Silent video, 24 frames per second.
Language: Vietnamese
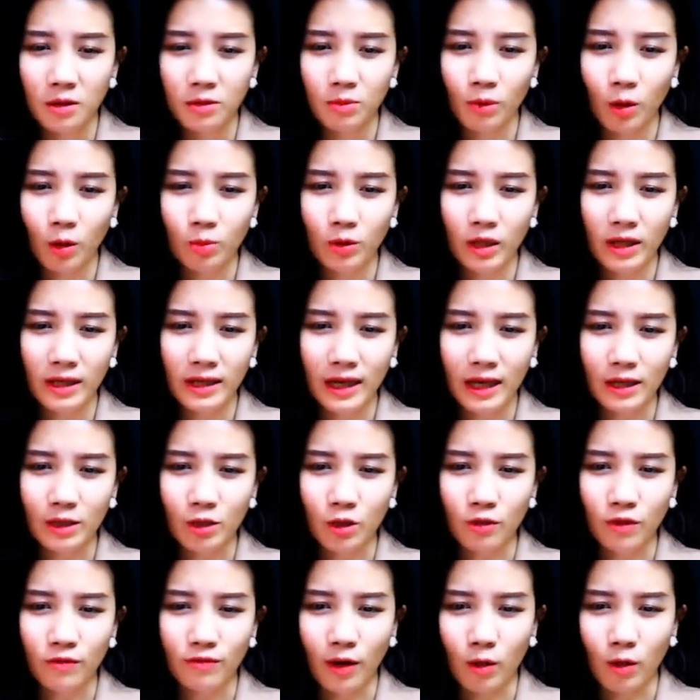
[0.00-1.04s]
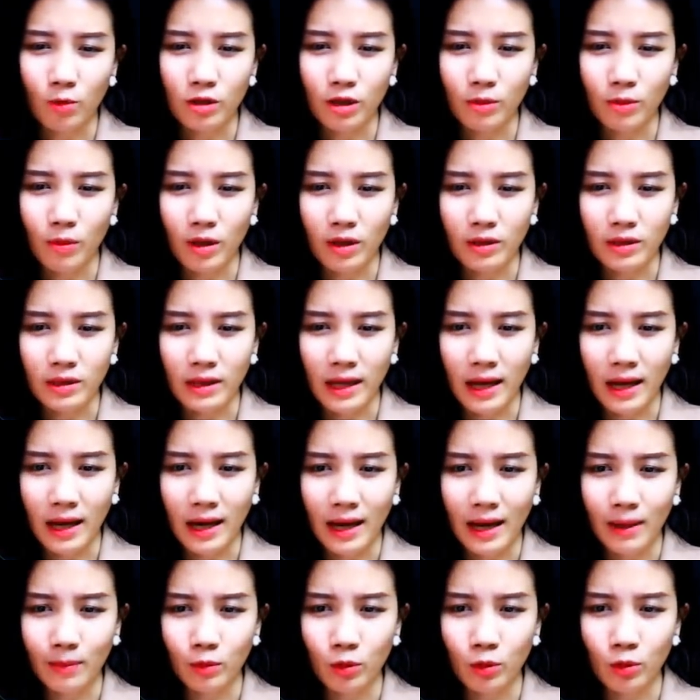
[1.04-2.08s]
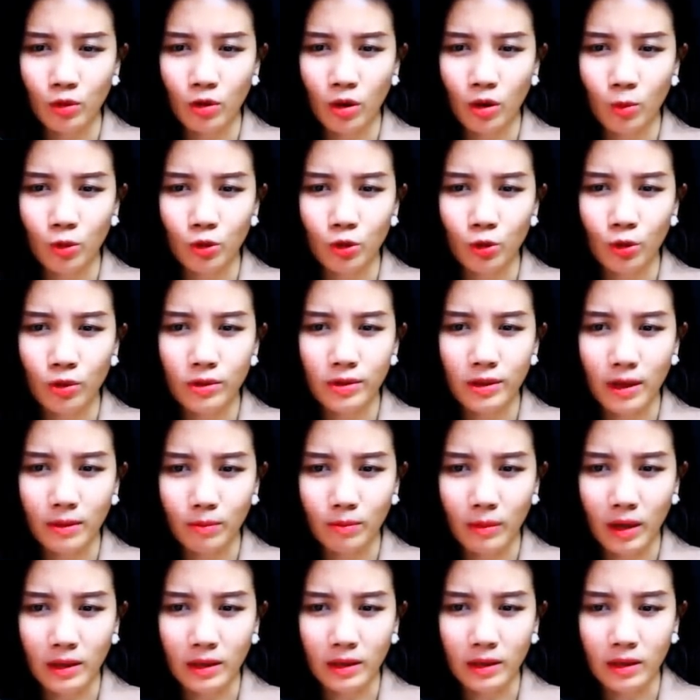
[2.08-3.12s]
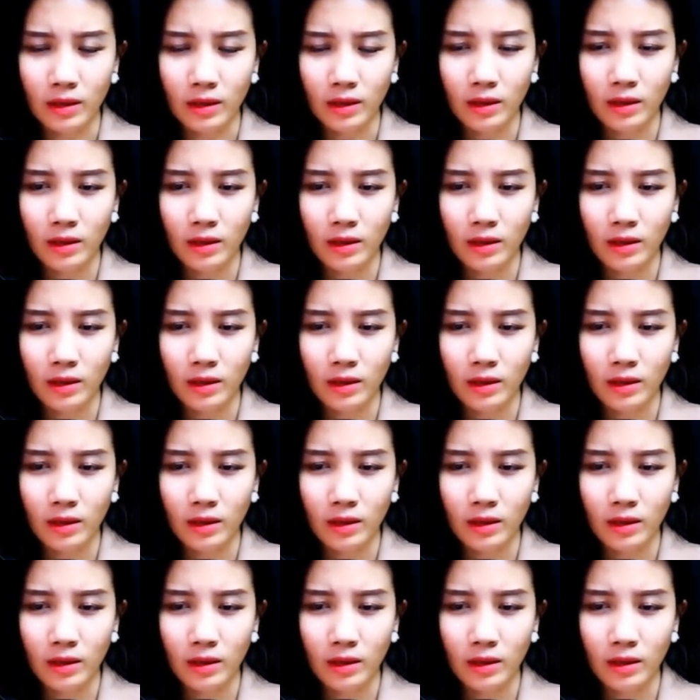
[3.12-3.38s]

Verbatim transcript: Bỗng nhiên cánh cửa phòng được mở ra Làm tôi có một chút giật mình